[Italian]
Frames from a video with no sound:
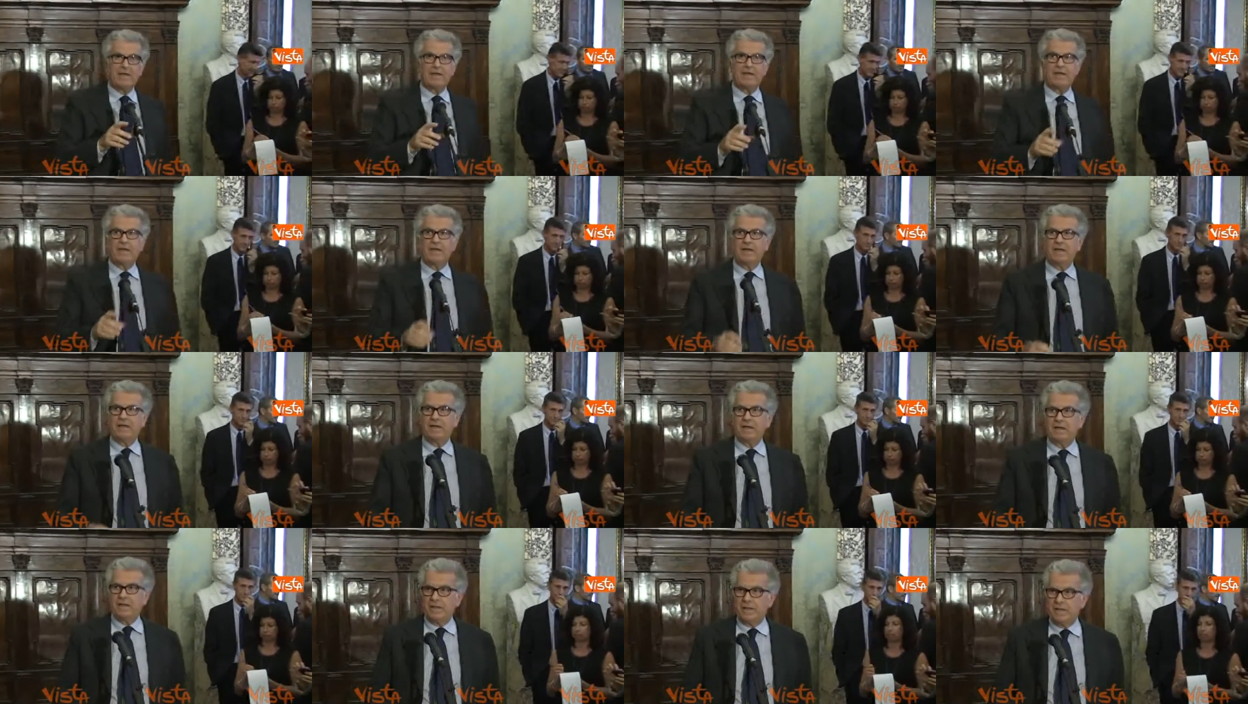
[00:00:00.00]

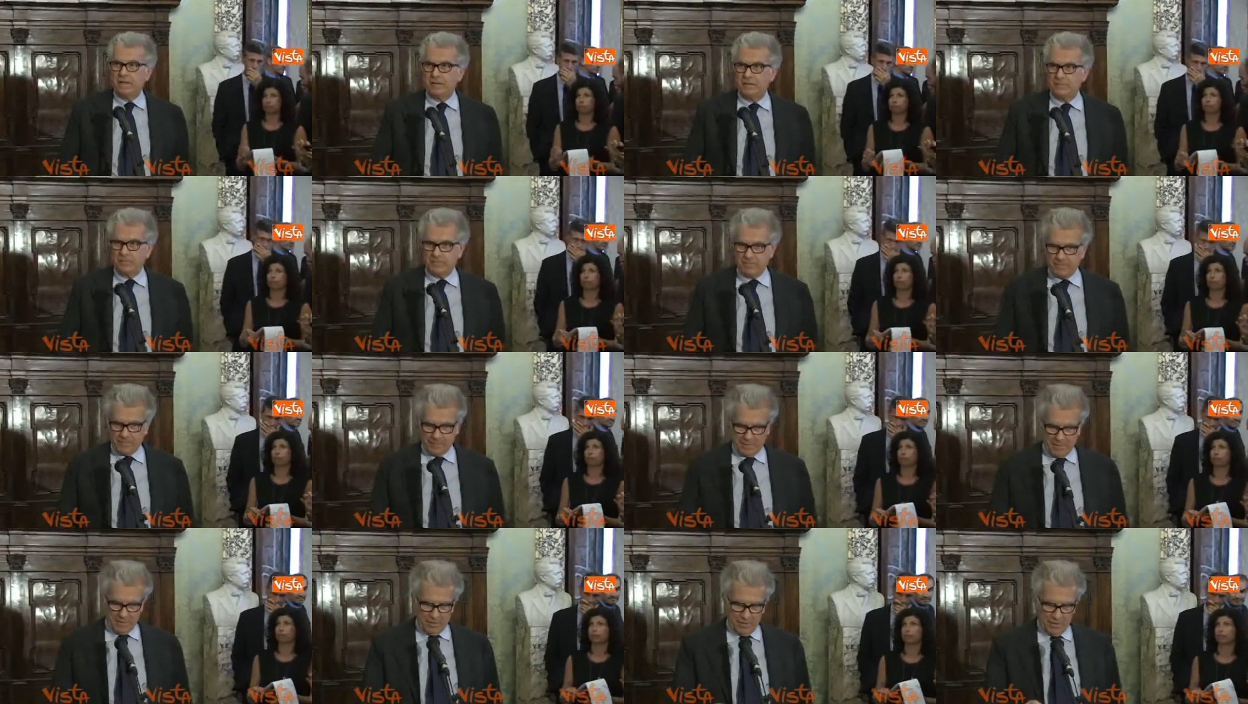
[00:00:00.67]
E
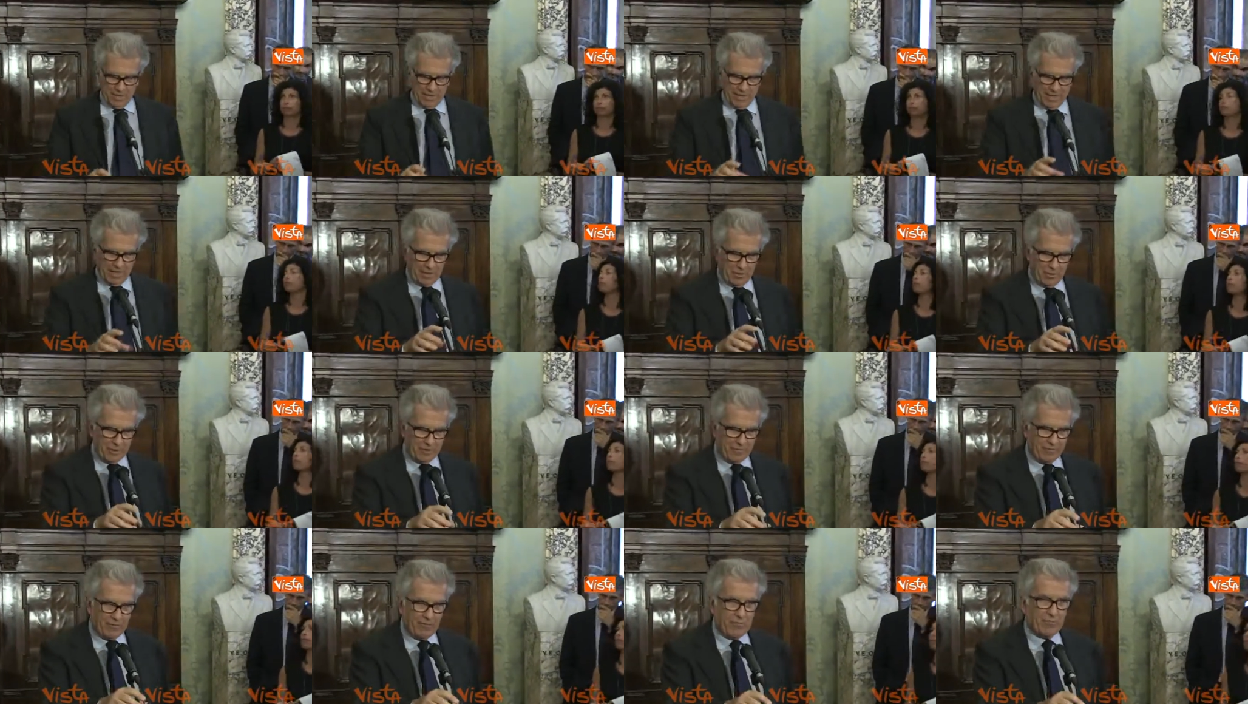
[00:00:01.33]

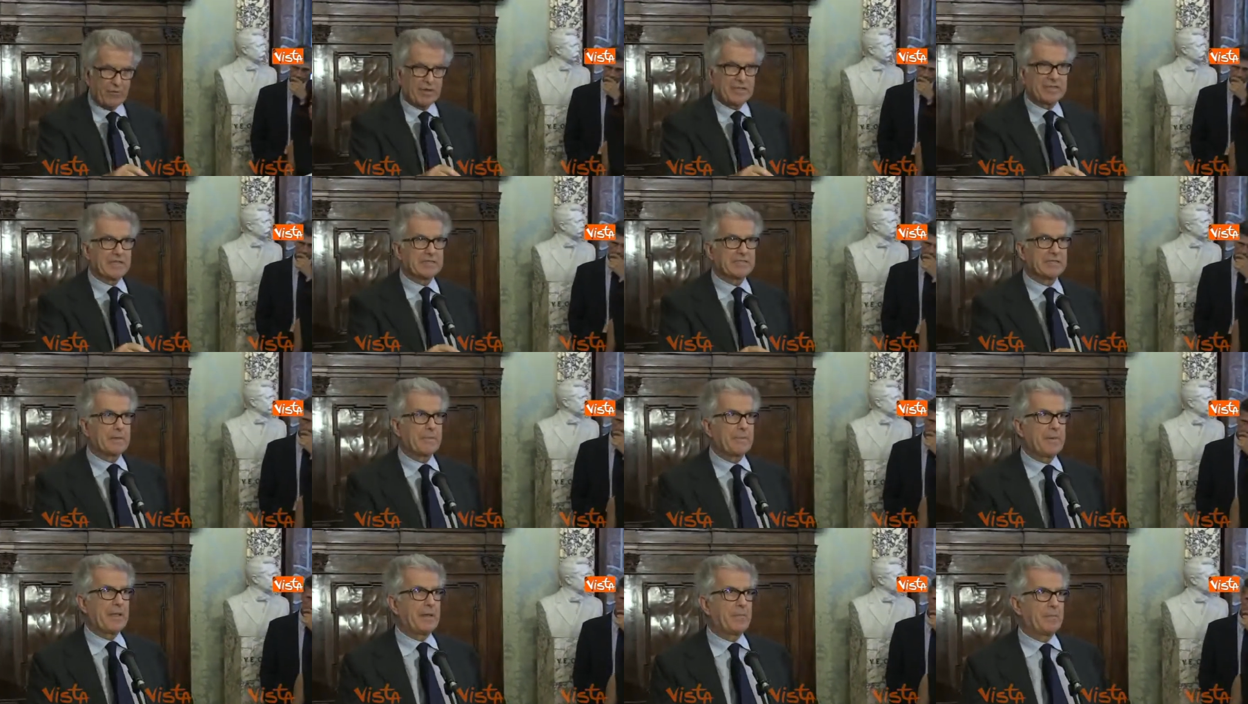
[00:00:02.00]
allora, voi volete
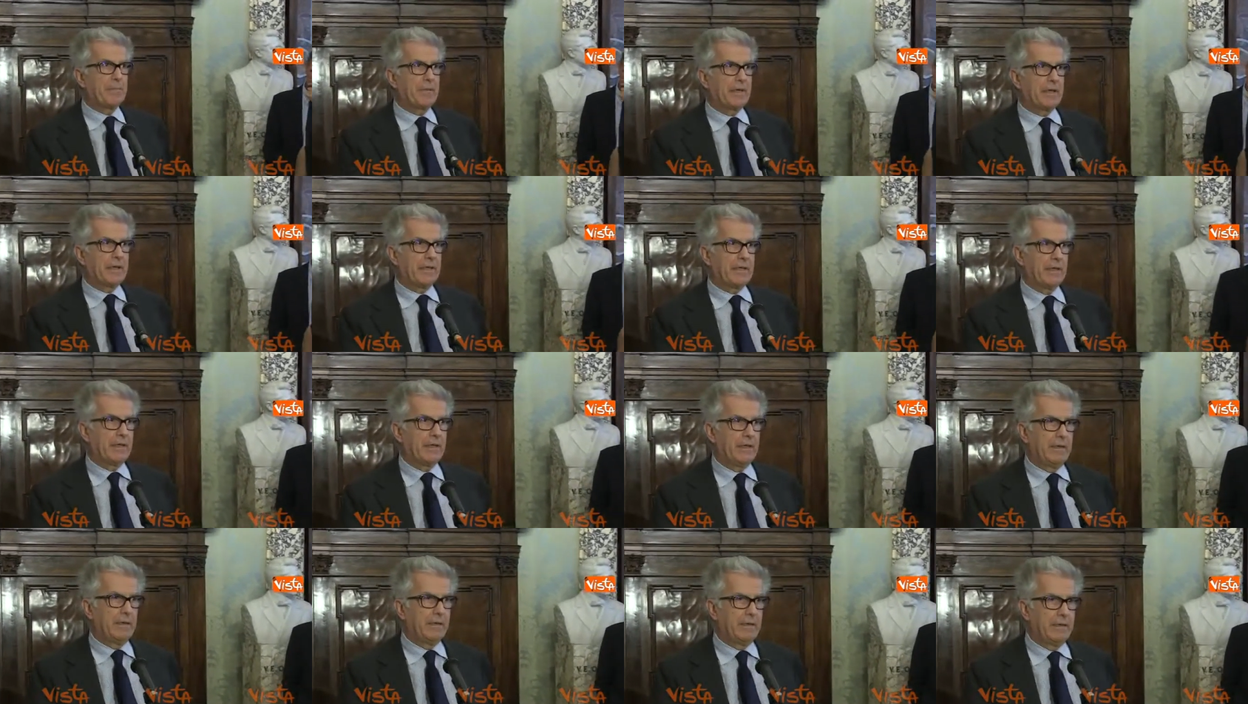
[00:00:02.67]
sapere
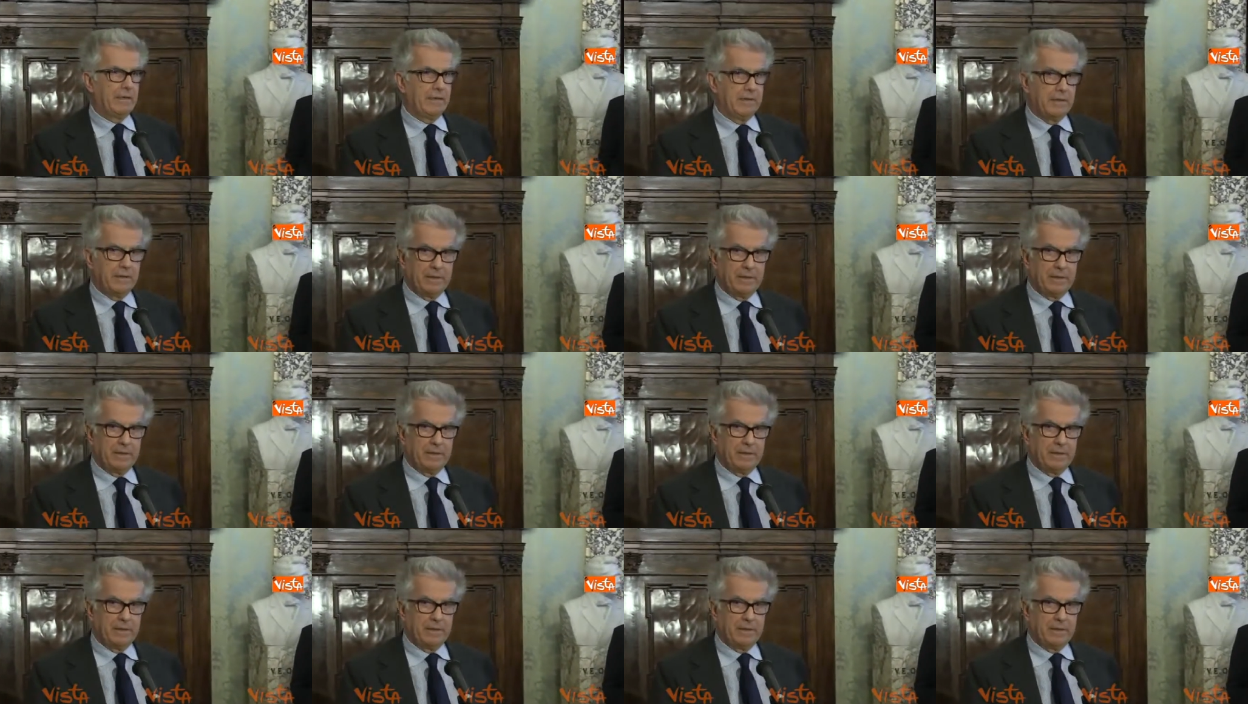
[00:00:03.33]
perché